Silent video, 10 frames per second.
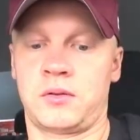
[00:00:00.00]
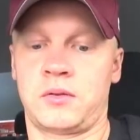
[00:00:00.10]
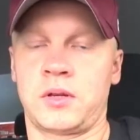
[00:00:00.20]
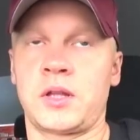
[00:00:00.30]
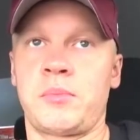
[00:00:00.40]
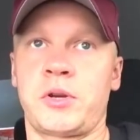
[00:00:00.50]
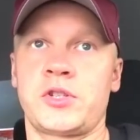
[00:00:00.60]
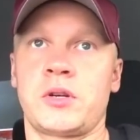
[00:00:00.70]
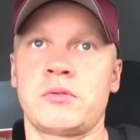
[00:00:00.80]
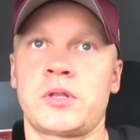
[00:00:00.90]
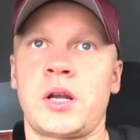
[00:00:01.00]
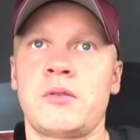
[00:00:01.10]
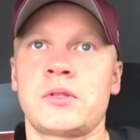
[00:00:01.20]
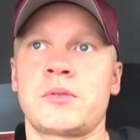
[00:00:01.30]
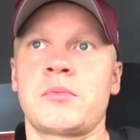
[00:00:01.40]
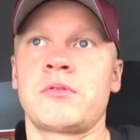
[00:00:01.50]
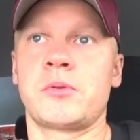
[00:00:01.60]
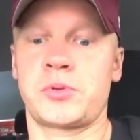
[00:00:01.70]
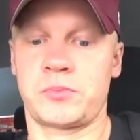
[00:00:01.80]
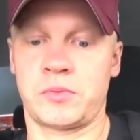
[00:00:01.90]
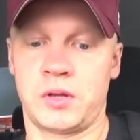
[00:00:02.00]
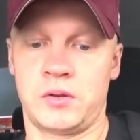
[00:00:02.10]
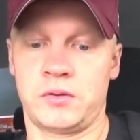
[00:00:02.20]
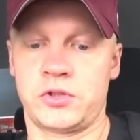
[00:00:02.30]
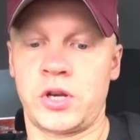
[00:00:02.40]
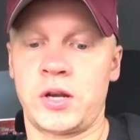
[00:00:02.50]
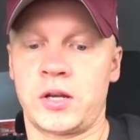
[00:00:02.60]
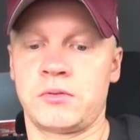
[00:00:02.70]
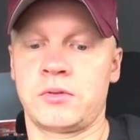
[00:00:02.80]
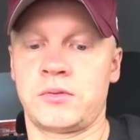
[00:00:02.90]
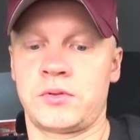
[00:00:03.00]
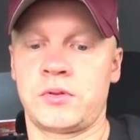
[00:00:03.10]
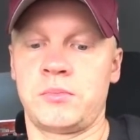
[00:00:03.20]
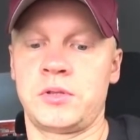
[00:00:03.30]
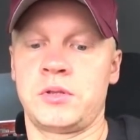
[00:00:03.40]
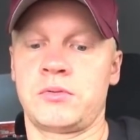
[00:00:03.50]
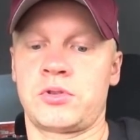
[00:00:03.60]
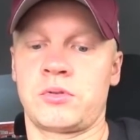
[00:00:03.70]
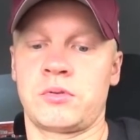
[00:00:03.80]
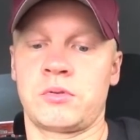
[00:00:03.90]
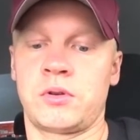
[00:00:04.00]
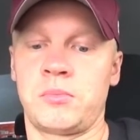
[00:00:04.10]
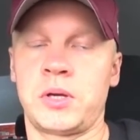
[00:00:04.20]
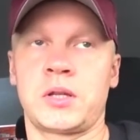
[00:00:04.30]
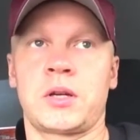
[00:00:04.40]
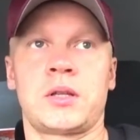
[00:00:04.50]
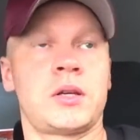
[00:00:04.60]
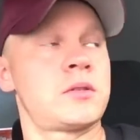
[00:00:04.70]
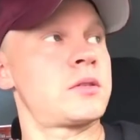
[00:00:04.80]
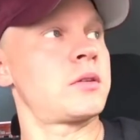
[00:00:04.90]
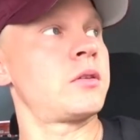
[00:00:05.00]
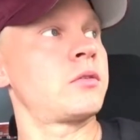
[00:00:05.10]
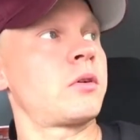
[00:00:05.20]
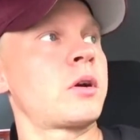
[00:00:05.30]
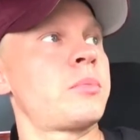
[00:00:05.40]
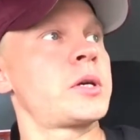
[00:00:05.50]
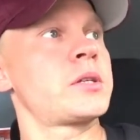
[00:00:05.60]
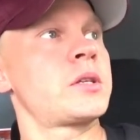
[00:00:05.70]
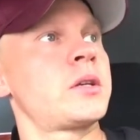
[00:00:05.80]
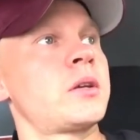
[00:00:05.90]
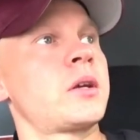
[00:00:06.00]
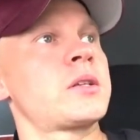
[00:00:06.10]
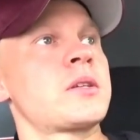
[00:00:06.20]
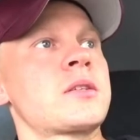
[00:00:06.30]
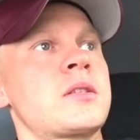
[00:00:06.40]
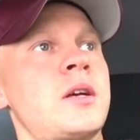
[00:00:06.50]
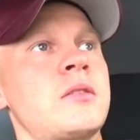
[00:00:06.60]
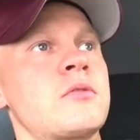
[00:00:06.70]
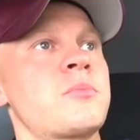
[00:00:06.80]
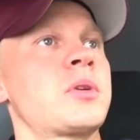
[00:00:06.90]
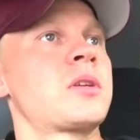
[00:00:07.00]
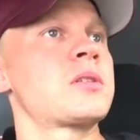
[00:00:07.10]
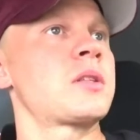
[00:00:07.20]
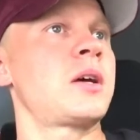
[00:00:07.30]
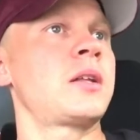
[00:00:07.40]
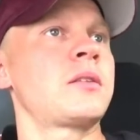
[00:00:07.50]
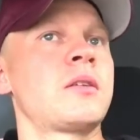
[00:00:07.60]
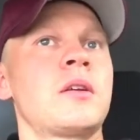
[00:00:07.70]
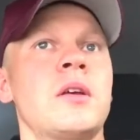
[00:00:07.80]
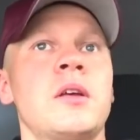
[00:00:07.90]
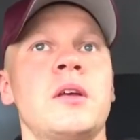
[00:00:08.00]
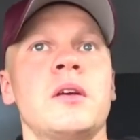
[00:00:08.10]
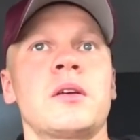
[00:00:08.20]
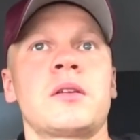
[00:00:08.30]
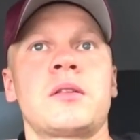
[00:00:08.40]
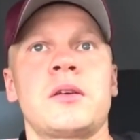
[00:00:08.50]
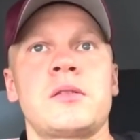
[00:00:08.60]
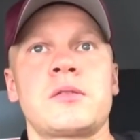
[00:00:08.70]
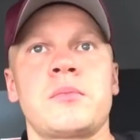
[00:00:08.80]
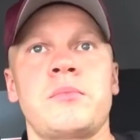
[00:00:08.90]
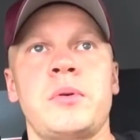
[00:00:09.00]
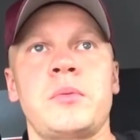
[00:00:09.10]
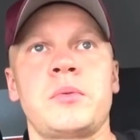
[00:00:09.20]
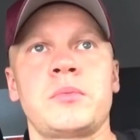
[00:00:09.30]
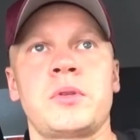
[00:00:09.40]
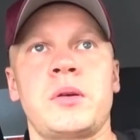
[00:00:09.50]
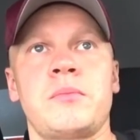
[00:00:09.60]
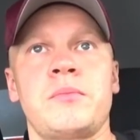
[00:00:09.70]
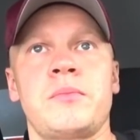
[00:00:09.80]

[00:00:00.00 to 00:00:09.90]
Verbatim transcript: когда приезжал устраиваться, мне, в общем, начальник на все объяснил, что ребята катаются не только по России, Казахстан, Узбекистан, катаются, по-моему, там